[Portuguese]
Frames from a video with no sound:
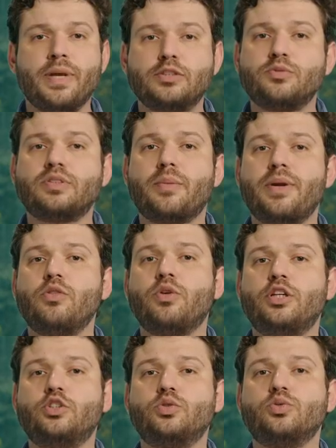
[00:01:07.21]
Mesmo sabendo
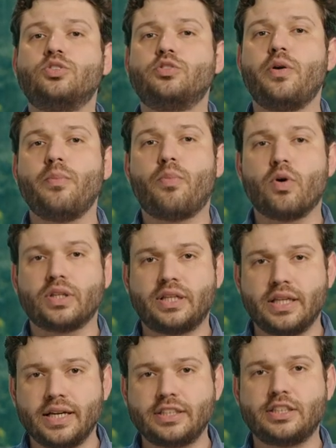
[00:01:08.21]
que juros são
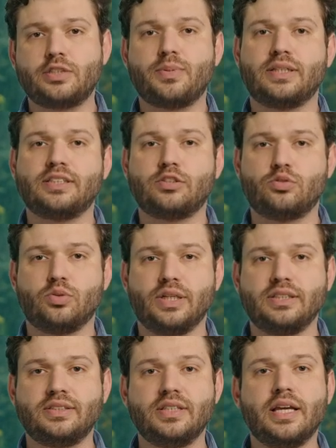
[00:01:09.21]
importantes para as
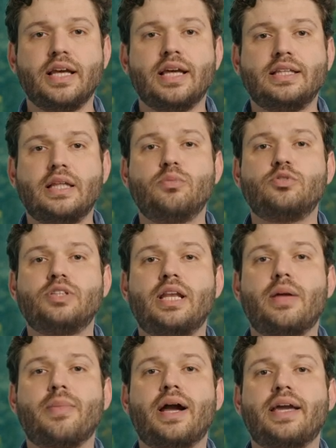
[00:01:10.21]
ações, temos que
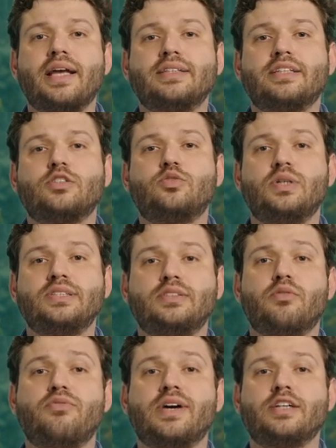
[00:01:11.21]
lembrar que as ações
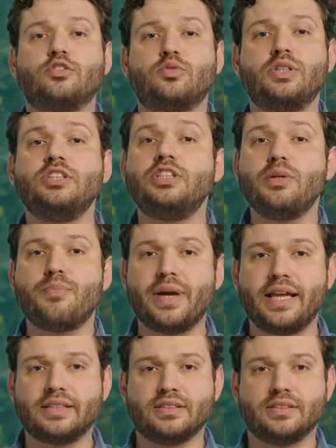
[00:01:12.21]
são frações de
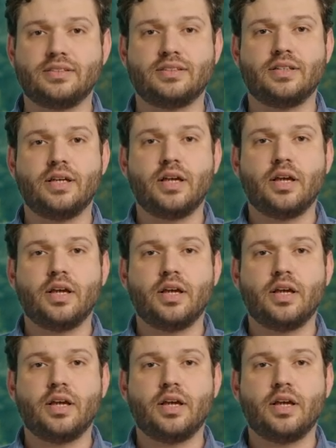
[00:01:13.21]
empresas.